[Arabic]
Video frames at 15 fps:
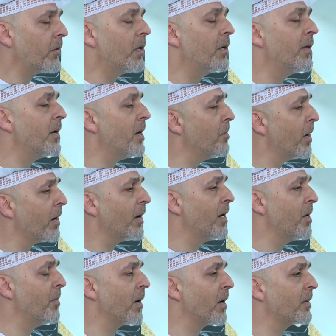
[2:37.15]
اذا المراه
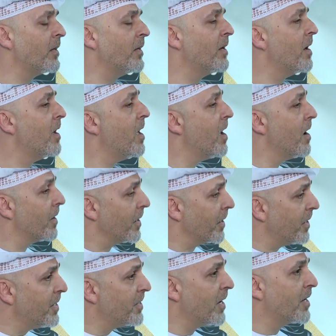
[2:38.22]
الاماراتيه
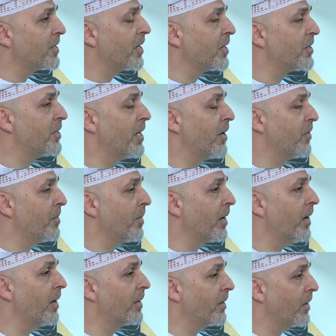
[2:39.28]
ركيزه اساسيه في
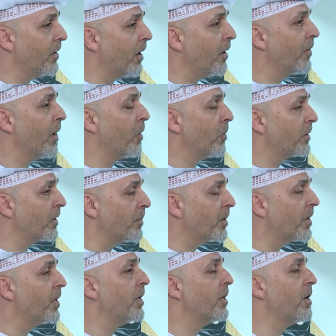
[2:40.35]
مرحله النهضه
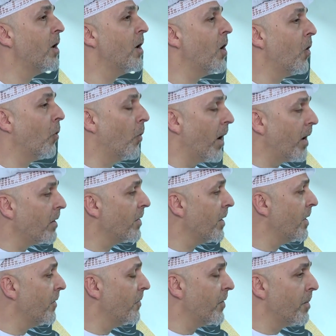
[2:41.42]
والتمكين
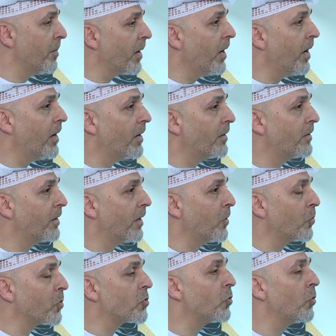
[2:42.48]
وايضا في مرحله
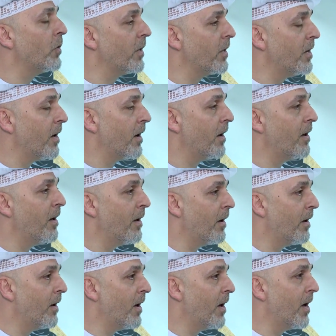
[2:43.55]
الوصول الى
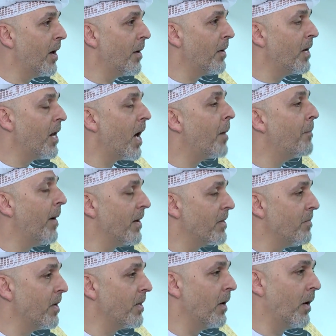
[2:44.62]
آه، الى
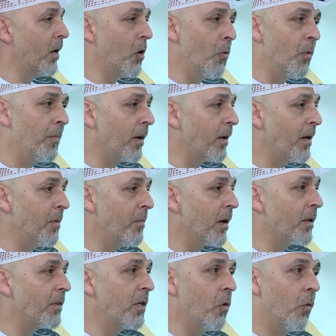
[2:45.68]
ابعد مدى، اليوم المراه
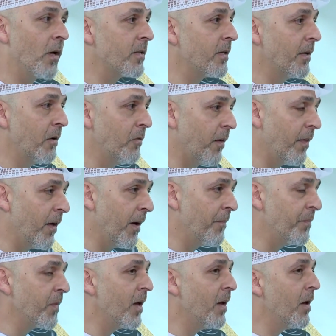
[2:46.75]
الاماراتيه واصله للفضاء.
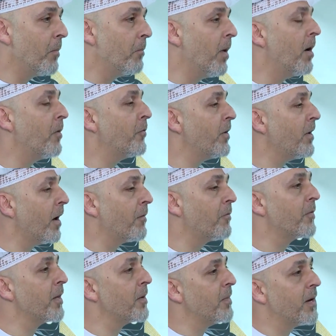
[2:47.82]
ما في
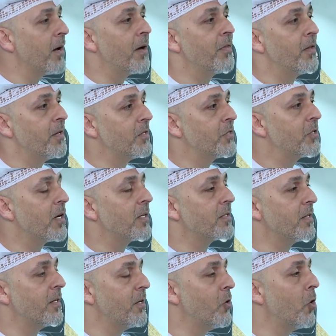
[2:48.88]
افضل من هذا الانجاز
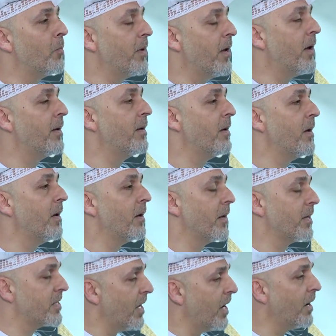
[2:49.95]
اللي اليوم نحن
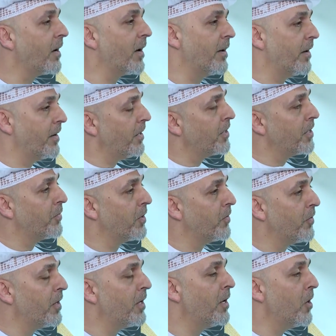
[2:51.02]
يستحق ان نحتفل
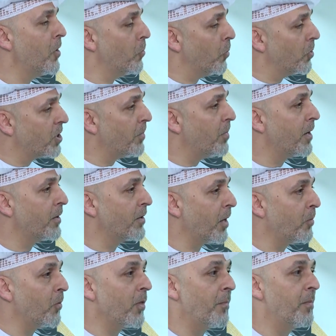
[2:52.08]
فيه وشبكه
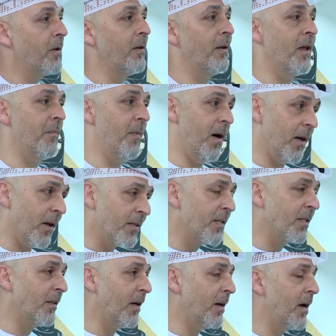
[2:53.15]
ابو ظبي للاعلام
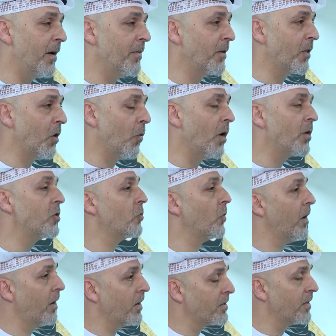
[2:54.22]
حرصت على هذا التواجد
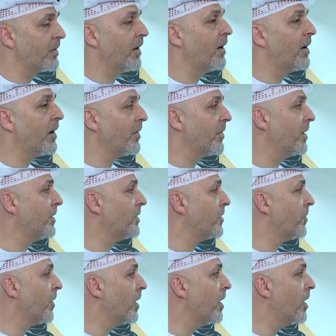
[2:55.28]
وحرصت على هذا
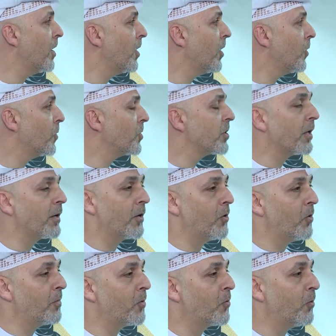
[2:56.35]
الاحتفال وان شاء الله
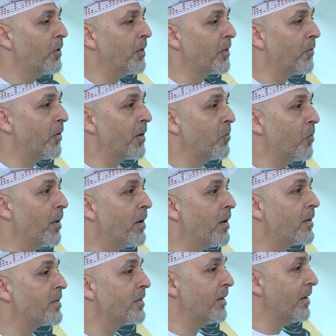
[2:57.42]
اليوم بيكون احتفال
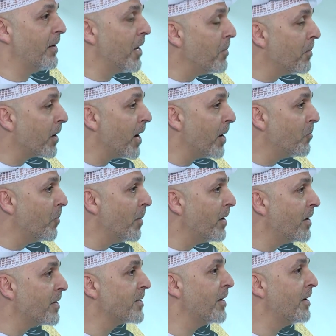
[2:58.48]
مميز لامراه
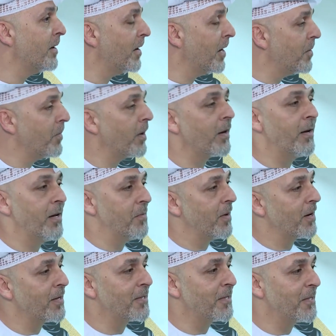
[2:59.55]
مميزه المراه
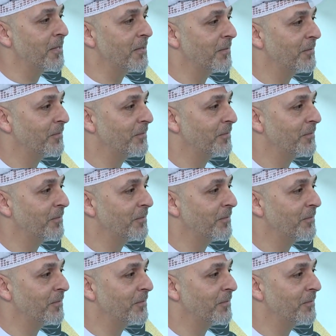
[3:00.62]
الاماراتيه.